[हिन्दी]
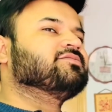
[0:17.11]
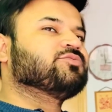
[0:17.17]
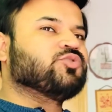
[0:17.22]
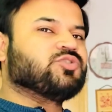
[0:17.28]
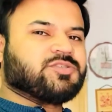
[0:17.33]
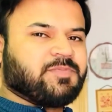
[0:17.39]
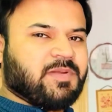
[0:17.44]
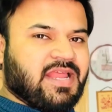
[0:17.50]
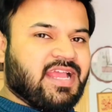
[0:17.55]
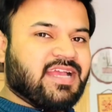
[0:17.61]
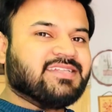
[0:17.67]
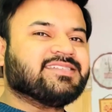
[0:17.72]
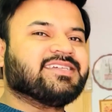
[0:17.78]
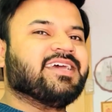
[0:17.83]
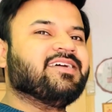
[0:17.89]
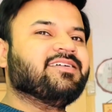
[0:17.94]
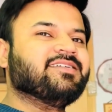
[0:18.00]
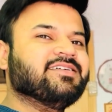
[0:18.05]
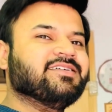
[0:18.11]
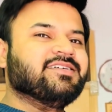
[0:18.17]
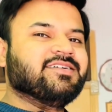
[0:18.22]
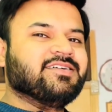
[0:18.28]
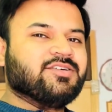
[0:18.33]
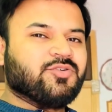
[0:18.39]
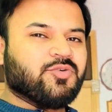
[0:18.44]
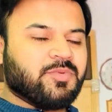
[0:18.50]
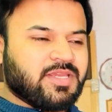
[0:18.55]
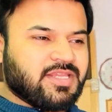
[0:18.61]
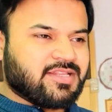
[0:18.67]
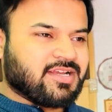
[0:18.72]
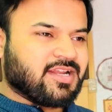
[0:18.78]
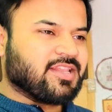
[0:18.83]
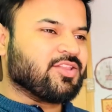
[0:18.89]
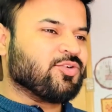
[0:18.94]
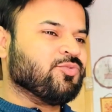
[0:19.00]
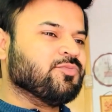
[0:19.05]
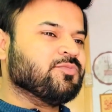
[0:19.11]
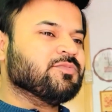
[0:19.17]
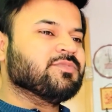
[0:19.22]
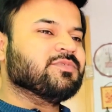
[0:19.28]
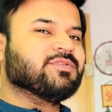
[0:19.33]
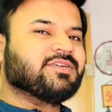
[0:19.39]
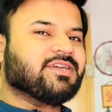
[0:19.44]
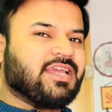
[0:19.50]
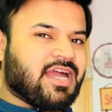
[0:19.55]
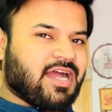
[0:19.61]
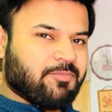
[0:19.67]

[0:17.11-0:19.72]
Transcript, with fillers: कुछ प्लान्स हैं उम्मीद करता हूँ कि